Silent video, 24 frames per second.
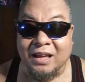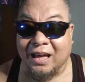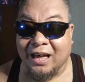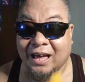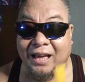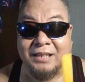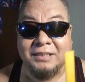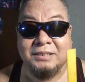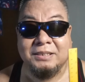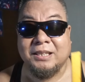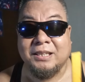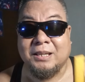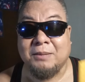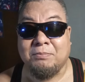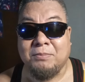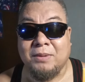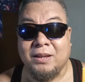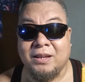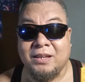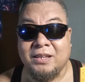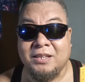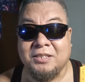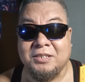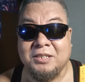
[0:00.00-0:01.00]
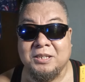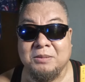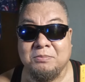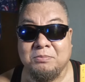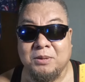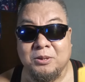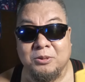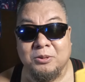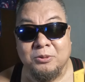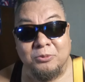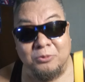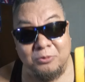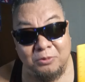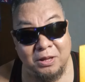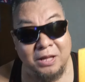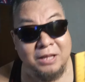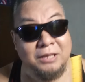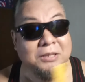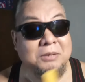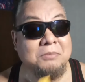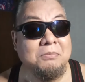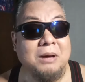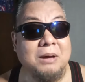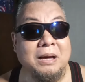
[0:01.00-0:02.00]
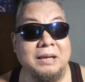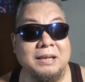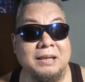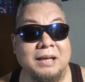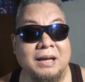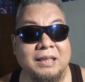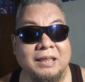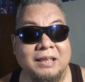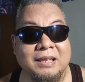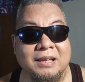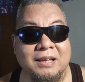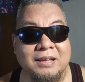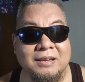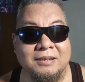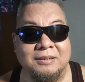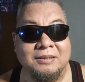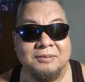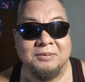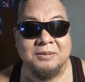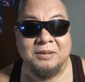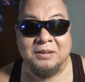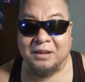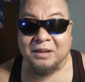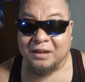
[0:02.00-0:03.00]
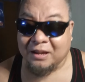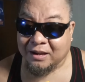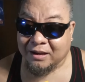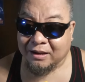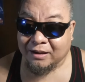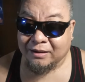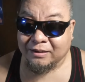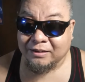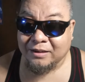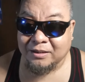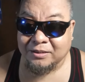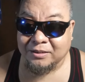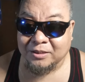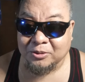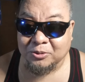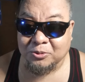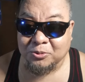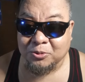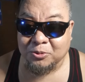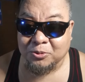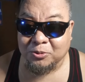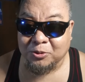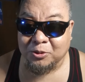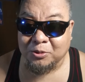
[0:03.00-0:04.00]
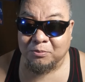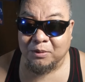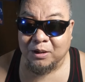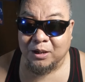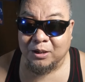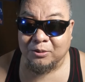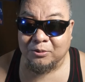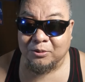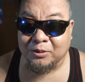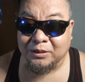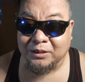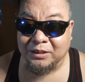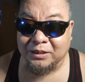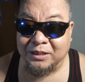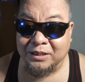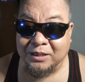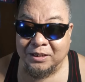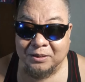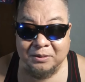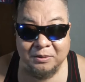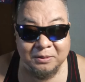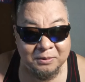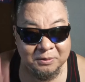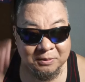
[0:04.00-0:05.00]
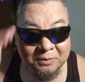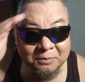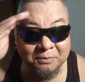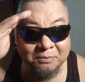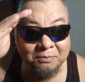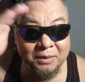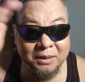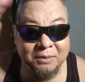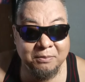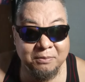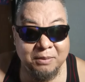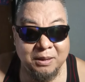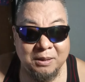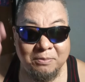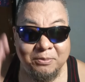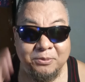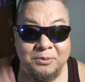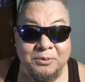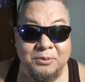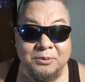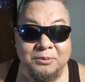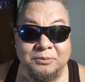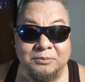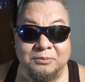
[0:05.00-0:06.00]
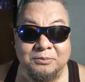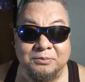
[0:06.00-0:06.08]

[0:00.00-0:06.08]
Ang sarap lang isipin nung ating mga nakaraan. Hanggang sa susunod mga lodi. Bye-bye po.